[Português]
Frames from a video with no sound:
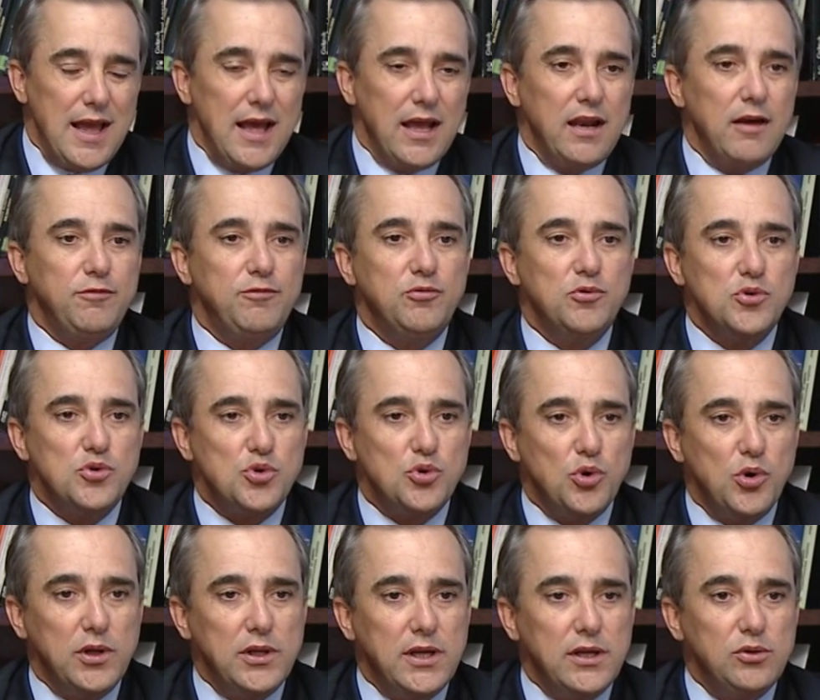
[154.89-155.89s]
Ela
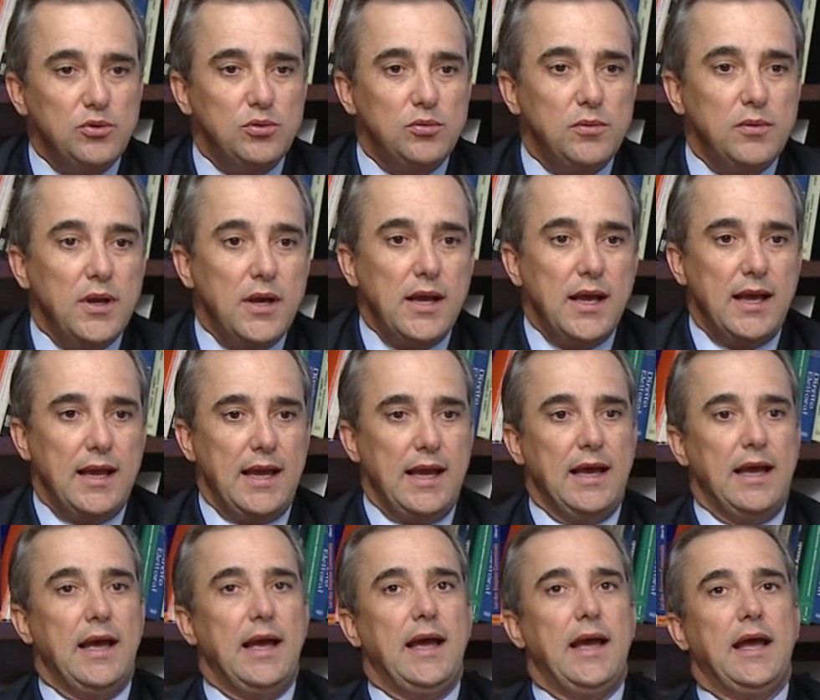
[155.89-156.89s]
funciona
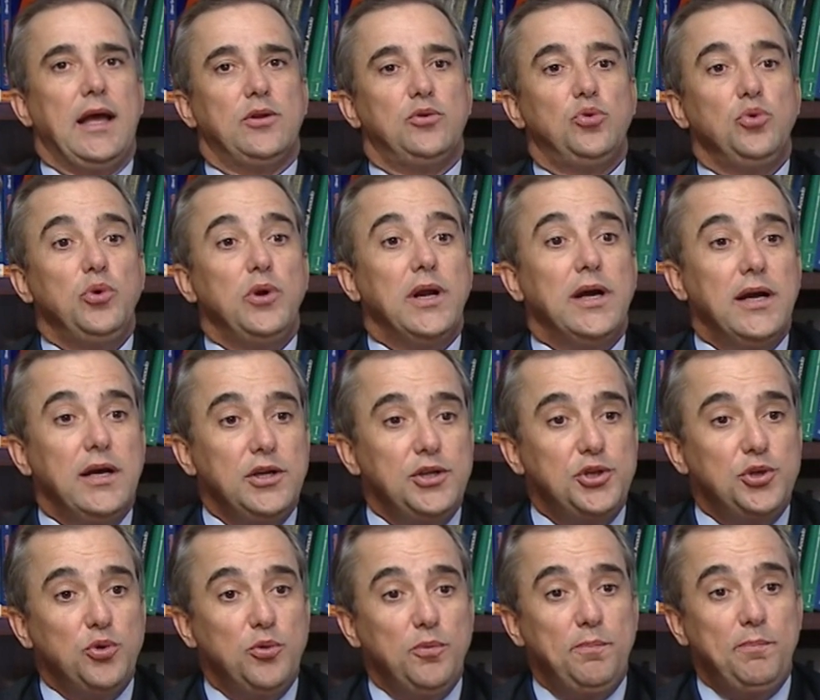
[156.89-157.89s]
é,
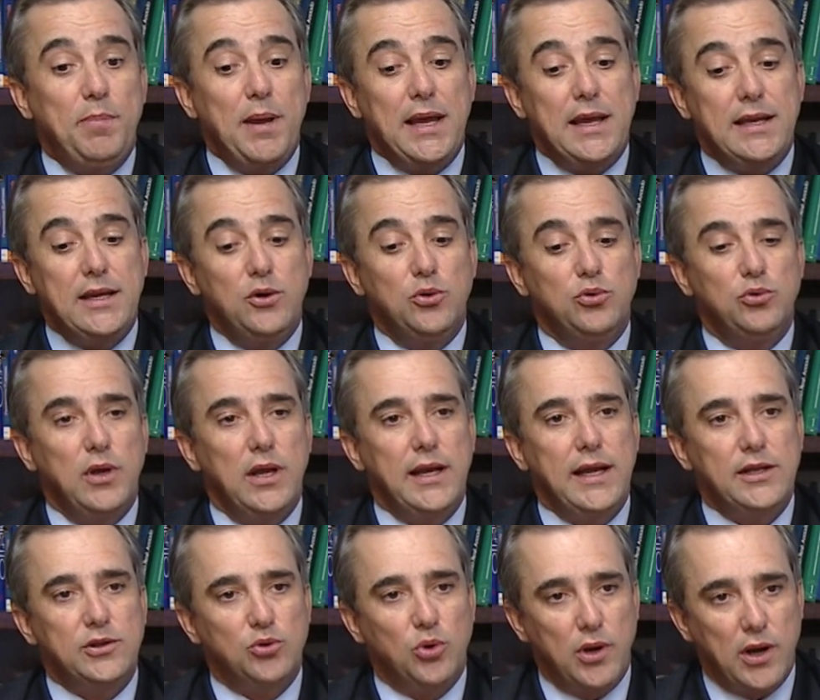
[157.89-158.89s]
durante um período
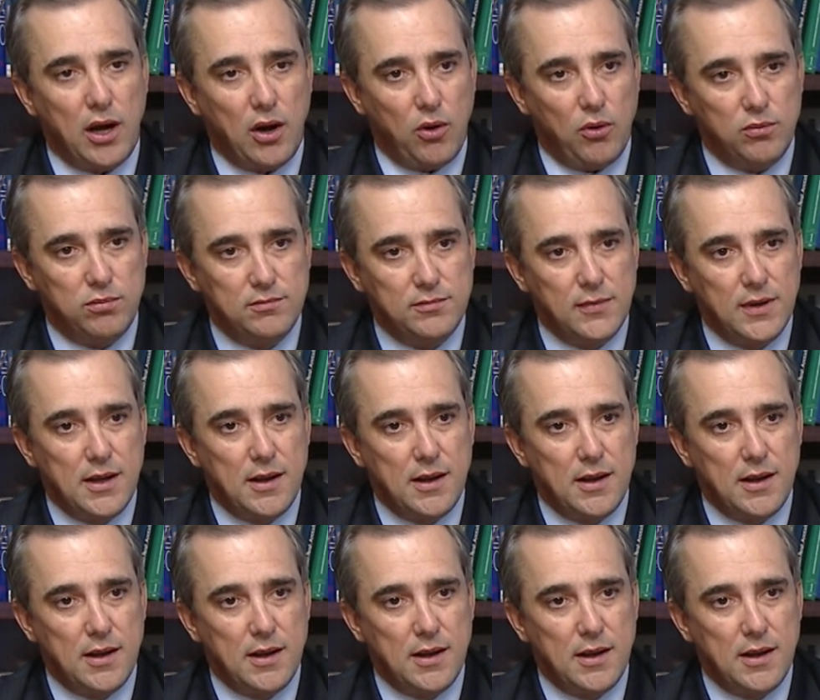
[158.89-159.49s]
eleitoral